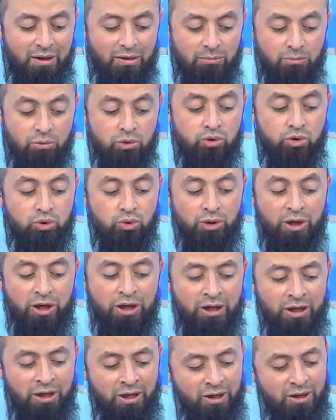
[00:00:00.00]
Bu
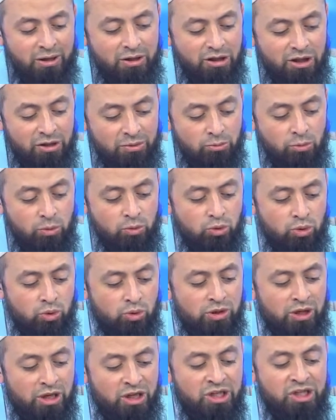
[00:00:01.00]
sureyi
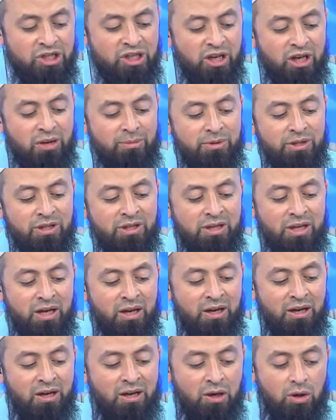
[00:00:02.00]
mümkünse iş
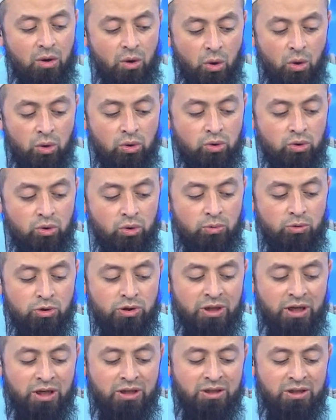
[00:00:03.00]
yerimizde okuduğumuz
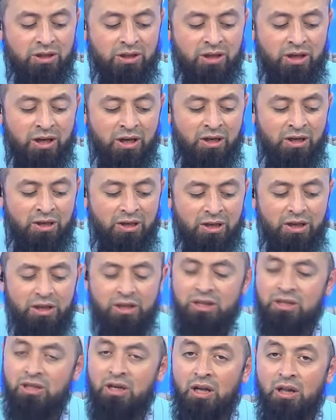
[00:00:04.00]
takdirde
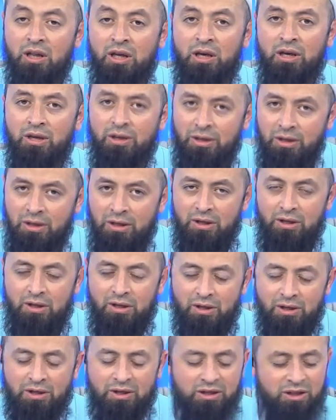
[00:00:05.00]
inşallah
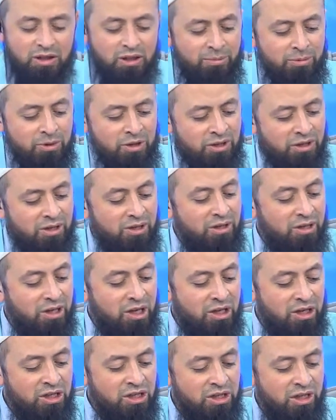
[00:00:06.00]
rızkımız
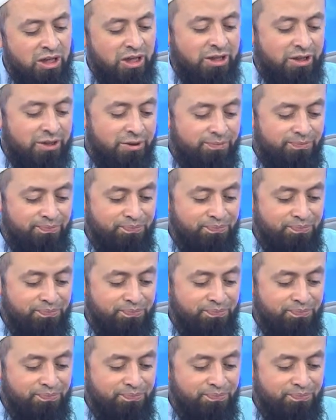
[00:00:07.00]
genişler.